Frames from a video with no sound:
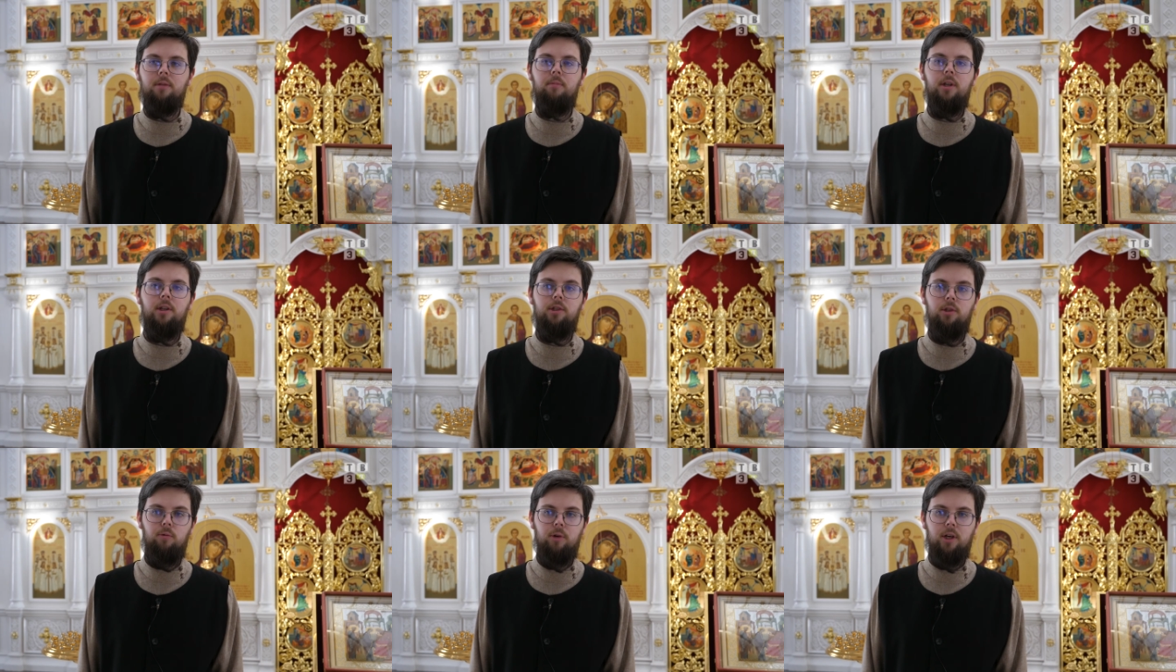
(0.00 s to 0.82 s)

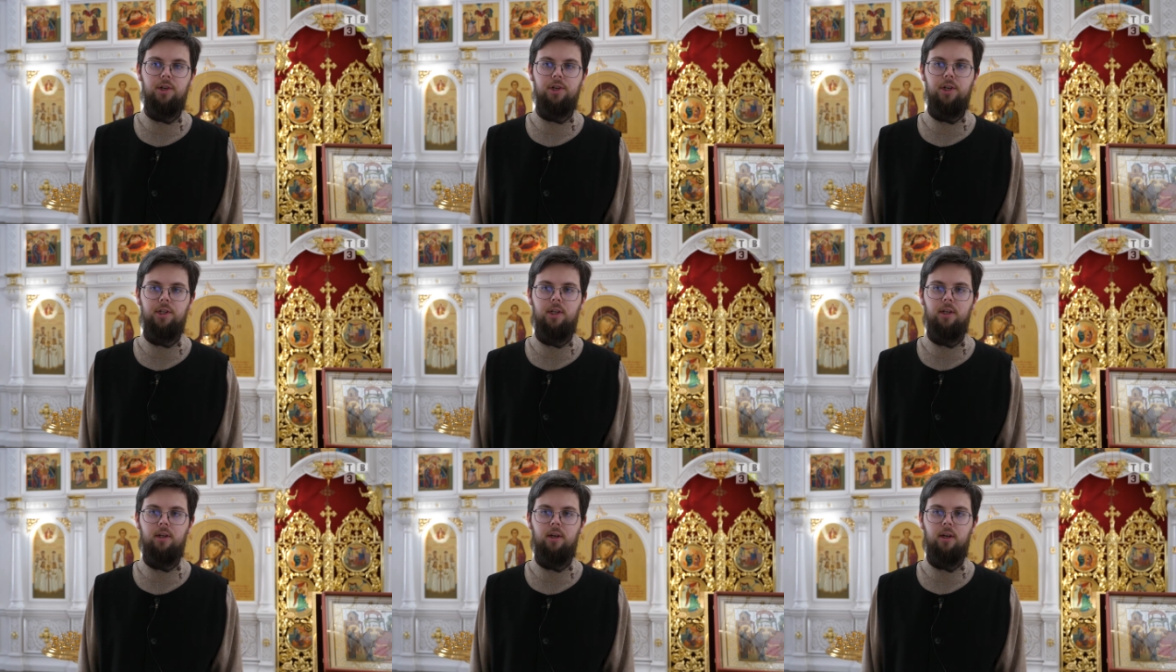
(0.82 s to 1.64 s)
миниатюра
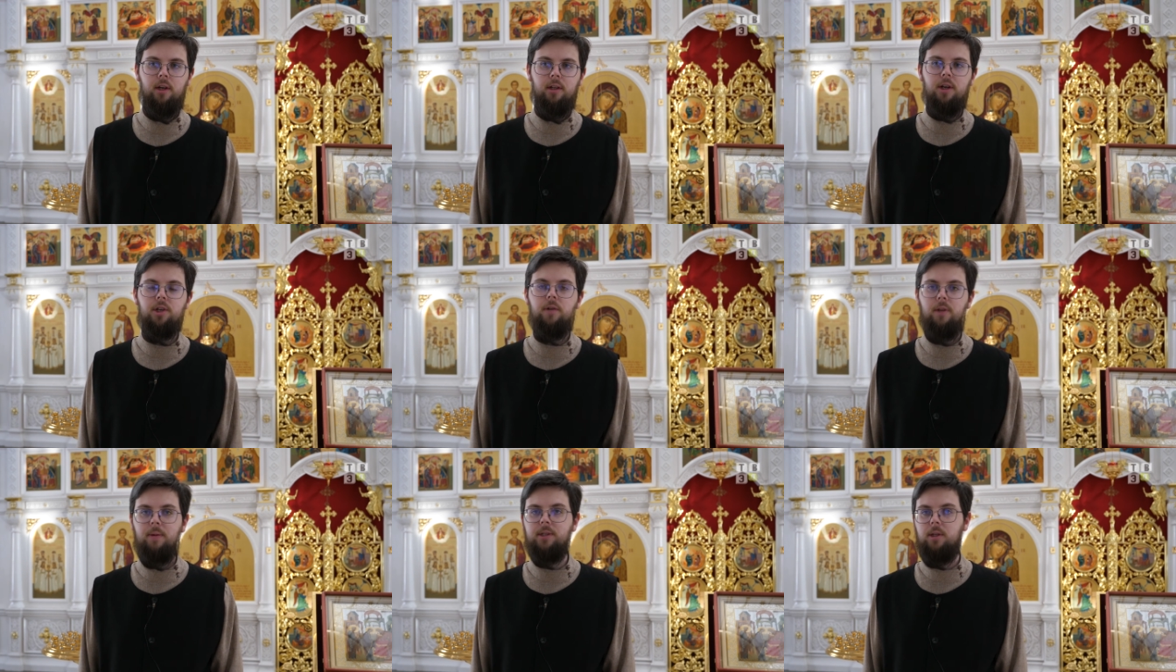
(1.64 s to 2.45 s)
жизни нашего
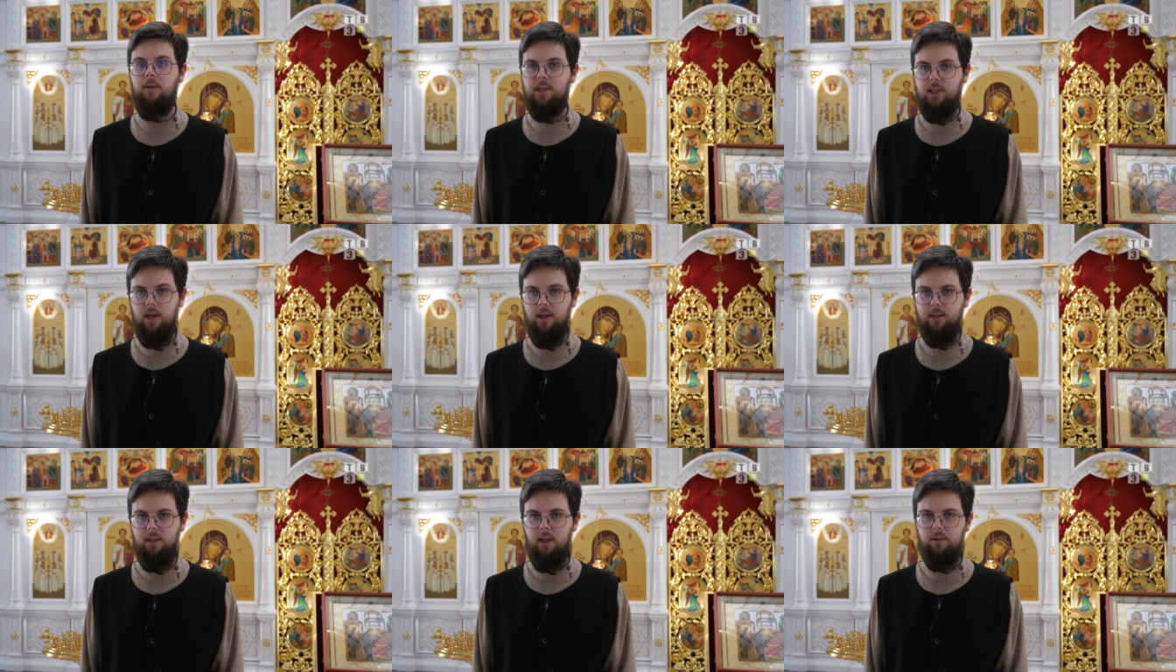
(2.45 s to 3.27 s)
Небесного Отца,
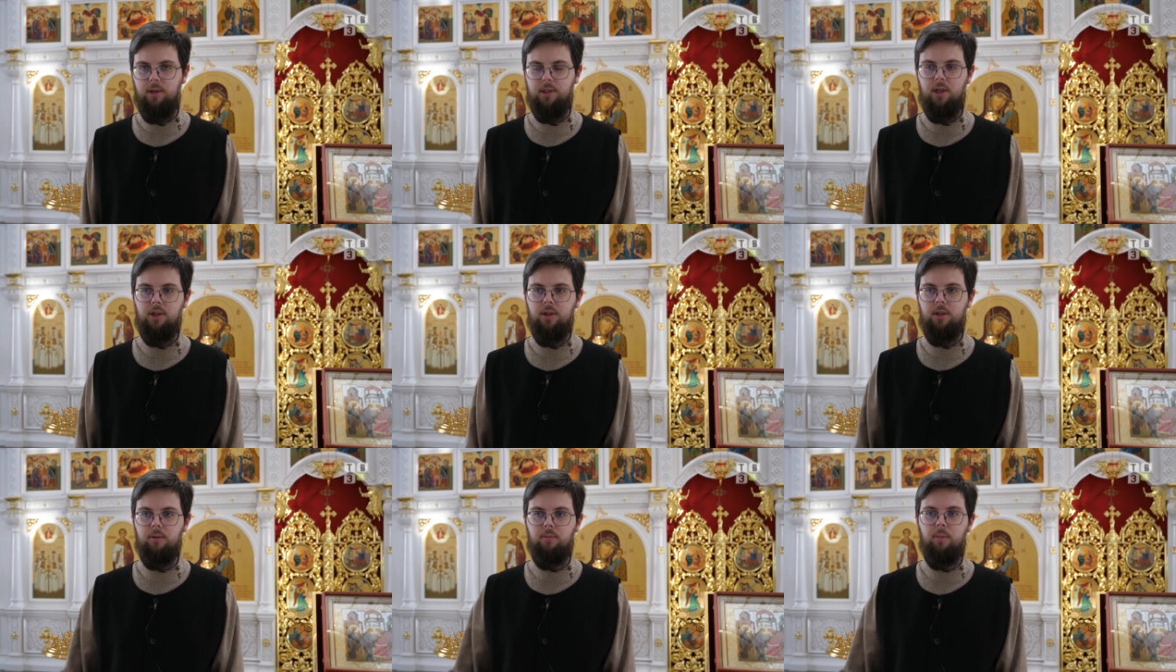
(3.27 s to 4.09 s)
да, то есть наш,
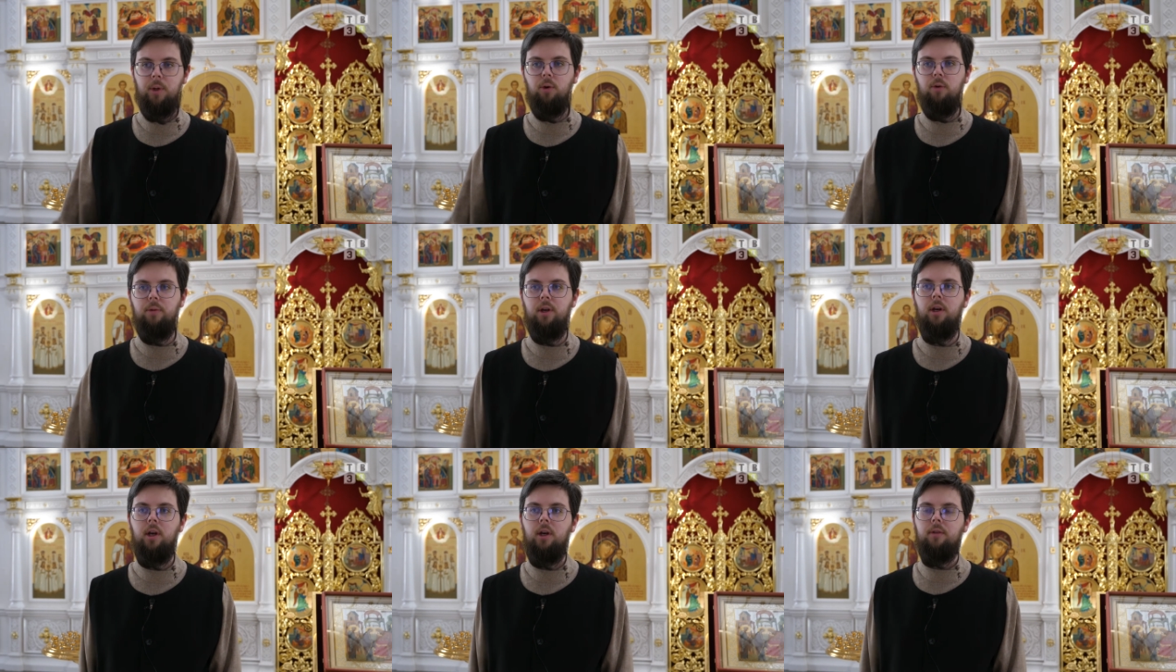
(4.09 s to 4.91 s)
это подобие
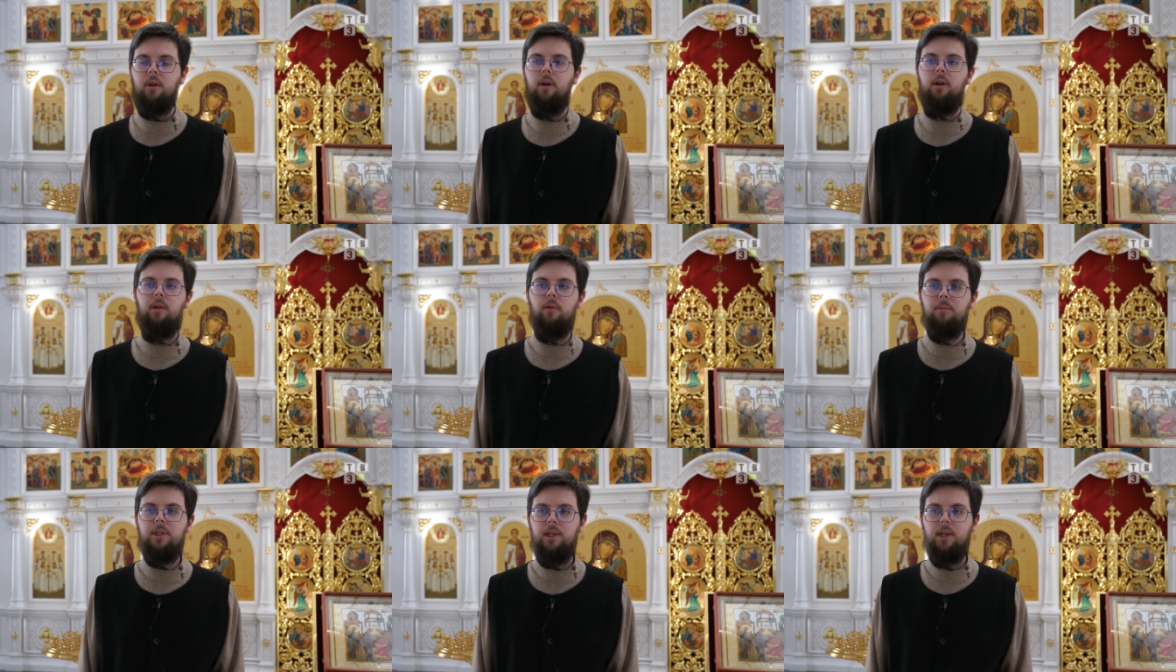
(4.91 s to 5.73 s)
э, Его
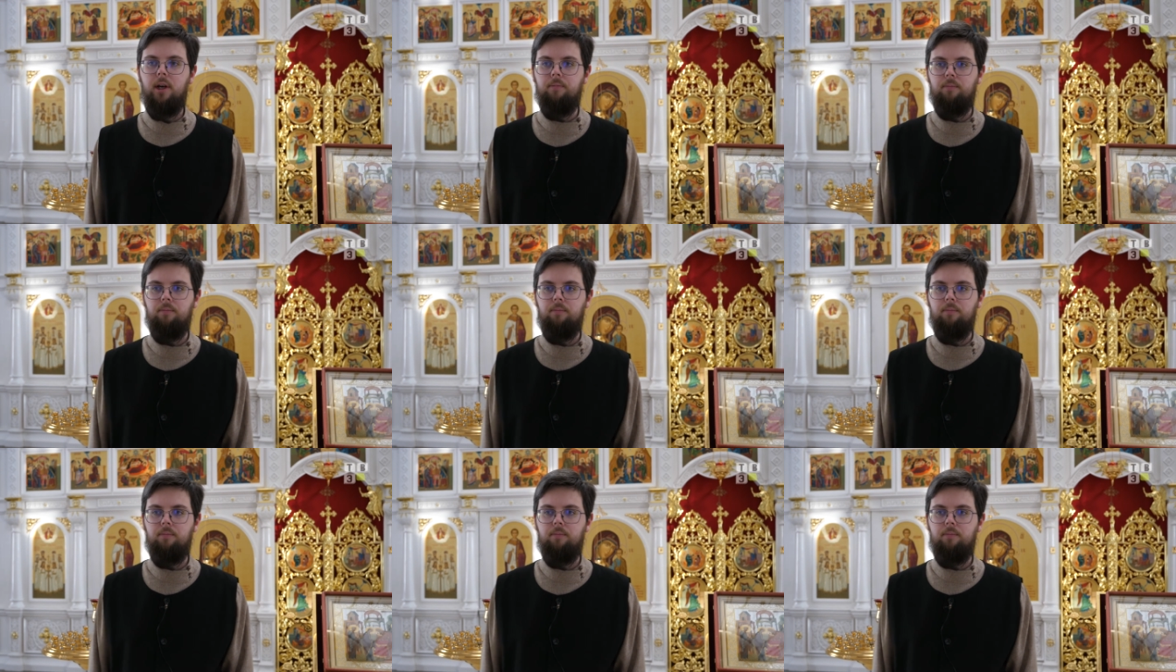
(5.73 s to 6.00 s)
бытия